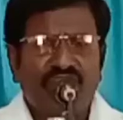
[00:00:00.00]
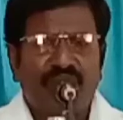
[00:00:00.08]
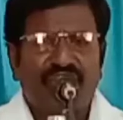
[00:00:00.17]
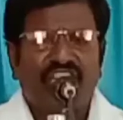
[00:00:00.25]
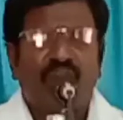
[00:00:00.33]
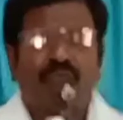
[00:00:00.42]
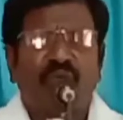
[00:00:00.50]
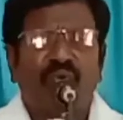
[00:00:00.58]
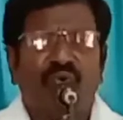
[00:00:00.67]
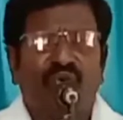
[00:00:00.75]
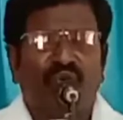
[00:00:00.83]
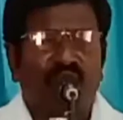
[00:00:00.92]
ఈ విధంగా
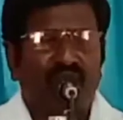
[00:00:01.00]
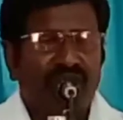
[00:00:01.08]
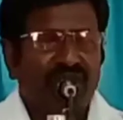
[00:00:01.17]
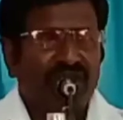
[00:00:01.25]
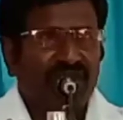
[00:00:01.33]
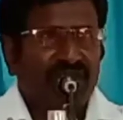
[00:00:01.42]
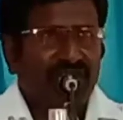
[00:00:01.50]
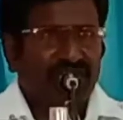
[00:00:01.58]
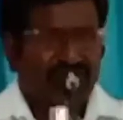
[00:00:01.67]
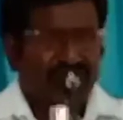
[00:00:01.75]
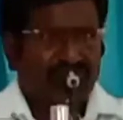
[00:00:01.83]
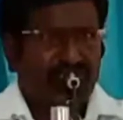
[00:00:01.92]
ప్రభువు
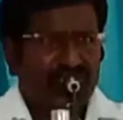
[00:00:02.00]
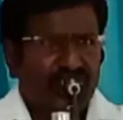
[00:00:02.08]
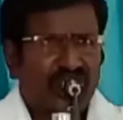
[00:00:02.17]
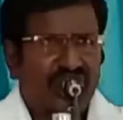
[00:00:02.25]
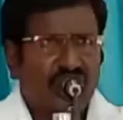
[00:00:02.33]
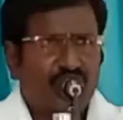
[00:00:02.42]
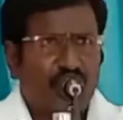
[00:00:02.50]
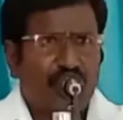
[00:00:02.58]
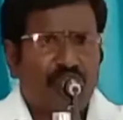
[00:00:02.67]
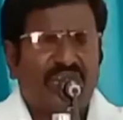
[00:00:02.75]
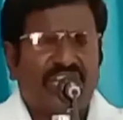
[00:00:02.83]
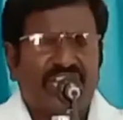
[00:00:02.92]
ఇంతటి
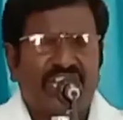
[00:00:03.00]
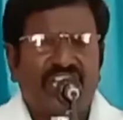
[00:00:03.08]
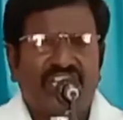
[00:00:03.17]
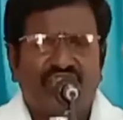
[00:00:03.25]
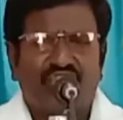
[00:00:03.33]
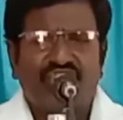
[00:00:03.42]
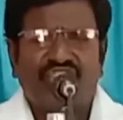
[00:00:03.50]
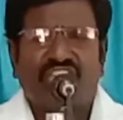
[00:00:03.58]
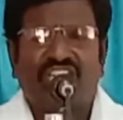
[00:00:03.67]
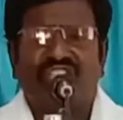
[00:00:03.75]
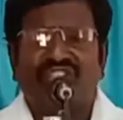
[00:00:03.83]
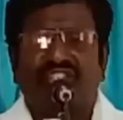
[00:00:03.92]
గొప్ప క్రయాన్ని ఎందుకు
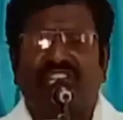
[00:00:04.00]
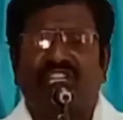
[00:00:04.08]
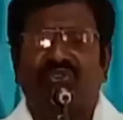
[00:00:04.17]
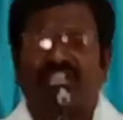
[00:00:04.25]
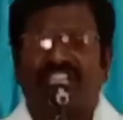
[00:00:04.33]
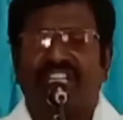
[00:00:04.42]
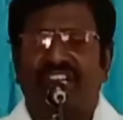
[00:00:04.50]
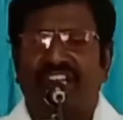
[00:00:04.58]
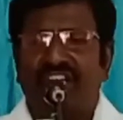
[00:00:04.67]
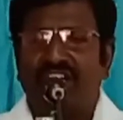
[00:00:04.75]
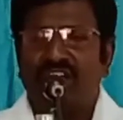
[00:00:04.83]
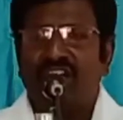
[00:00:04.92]
చెల్లించాడు అంటే
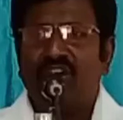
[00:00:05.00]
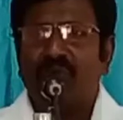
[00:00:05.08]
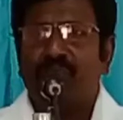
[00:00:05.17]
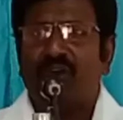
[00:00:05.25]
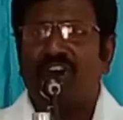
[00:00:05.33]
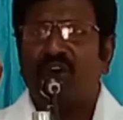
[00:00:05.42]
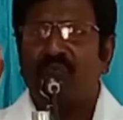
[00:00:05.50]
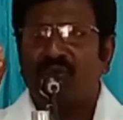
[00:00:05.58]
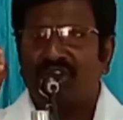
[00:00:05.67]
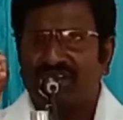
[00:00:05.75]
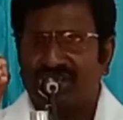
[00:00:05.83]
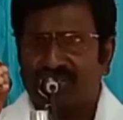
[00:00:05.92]

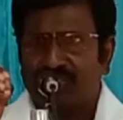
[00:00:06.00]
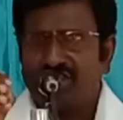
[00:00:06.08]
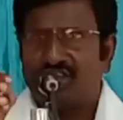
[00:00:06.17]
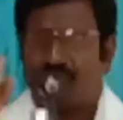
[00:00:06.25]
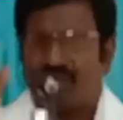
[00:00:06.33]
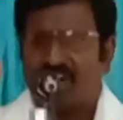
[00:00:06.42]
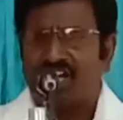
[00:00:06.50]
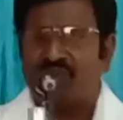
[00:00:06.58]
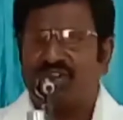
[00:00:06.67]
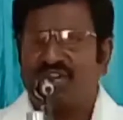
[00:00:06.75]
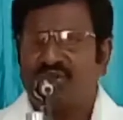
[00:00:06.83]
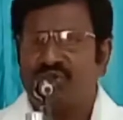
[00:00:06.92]
పాపులైనటువంటి
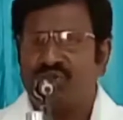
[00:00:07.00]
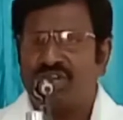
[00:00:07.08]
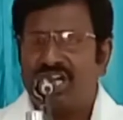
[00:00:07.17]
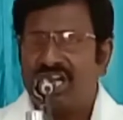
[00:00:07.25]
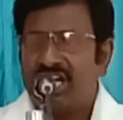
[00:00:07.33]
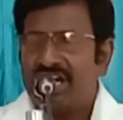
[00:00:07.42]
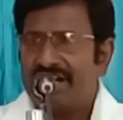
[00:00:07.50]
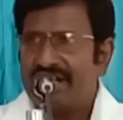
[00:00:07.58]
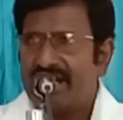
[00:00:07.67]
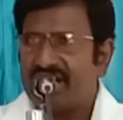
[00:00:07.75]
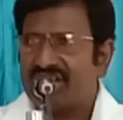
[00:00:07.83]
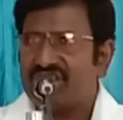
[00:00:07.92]
మానవులను
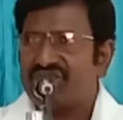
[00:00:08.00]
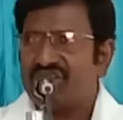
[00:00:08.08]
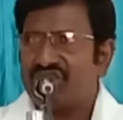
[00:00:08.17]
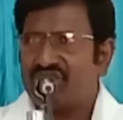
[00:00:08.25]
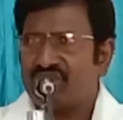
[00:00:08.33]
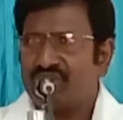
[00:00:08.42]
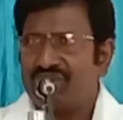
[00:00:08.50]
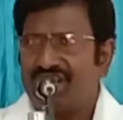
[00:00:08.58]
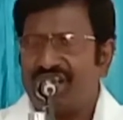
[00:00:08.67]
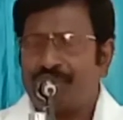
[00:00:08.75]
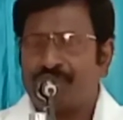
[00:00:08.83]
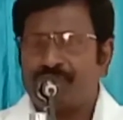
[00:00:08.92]
నరక శిక్ష
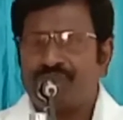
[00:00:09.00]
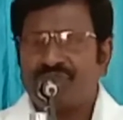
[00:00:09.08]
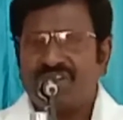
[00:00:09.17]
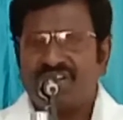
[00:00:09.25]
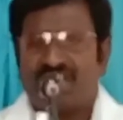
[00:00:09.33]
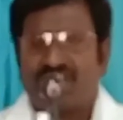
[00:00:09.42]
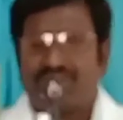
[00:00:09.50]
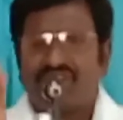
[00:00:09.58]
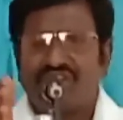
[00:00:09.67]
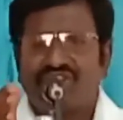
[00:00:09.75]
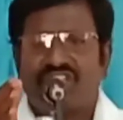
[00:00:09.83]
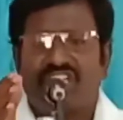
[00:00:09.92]
నుండి
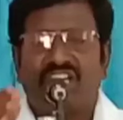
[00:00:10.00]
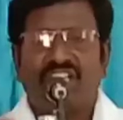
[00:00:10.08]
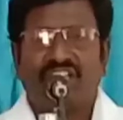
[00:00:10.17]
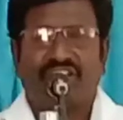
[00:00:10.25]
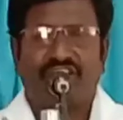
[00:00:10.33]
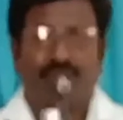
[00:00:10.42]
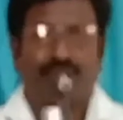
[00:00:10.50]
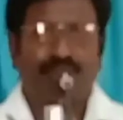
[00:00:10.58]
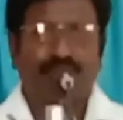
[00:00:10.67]
రక్షించడానికి